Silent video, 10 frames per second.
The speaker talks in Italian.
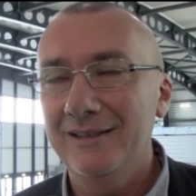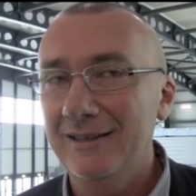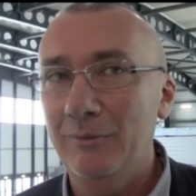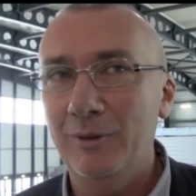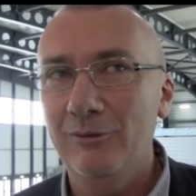
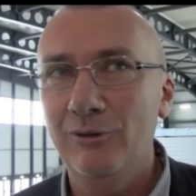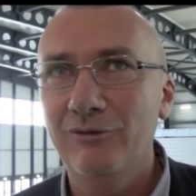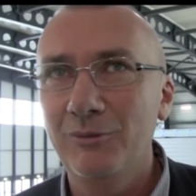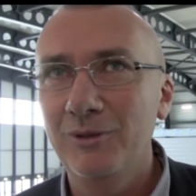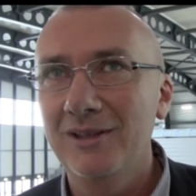la pallavolo
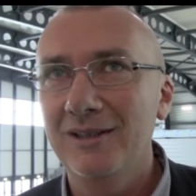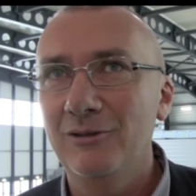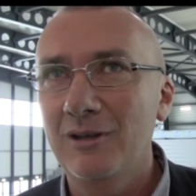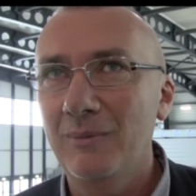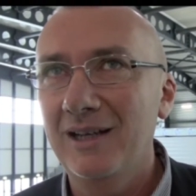femminile
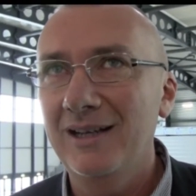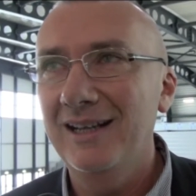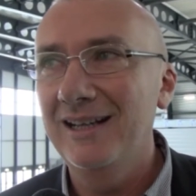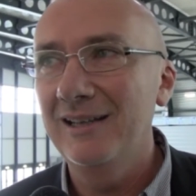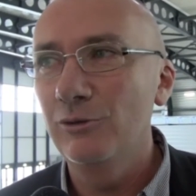non è mai
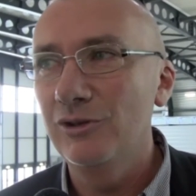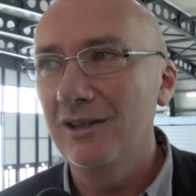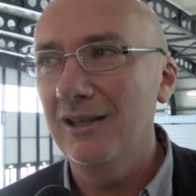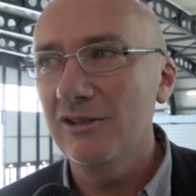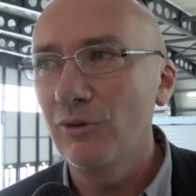neanche
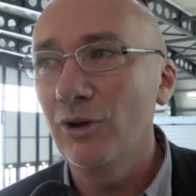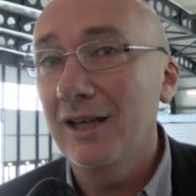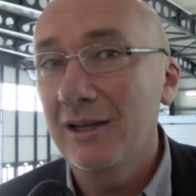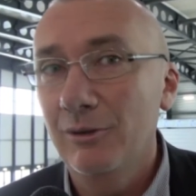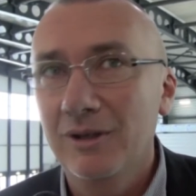riuscita a
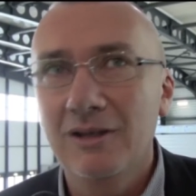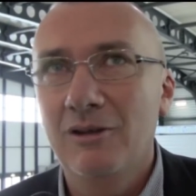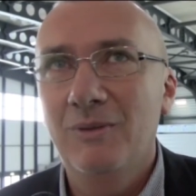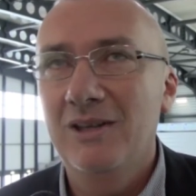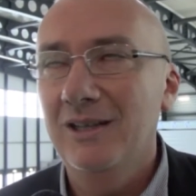sfiorarlo perché non
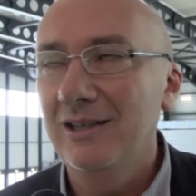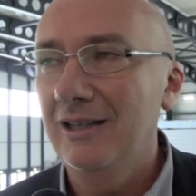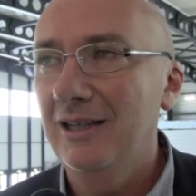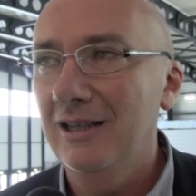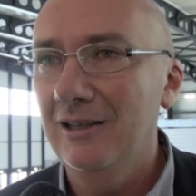è mai entrata
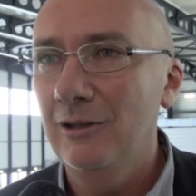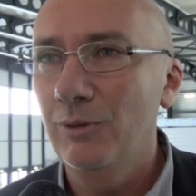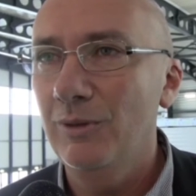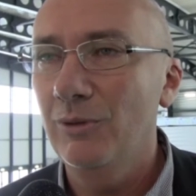neanche nelle prime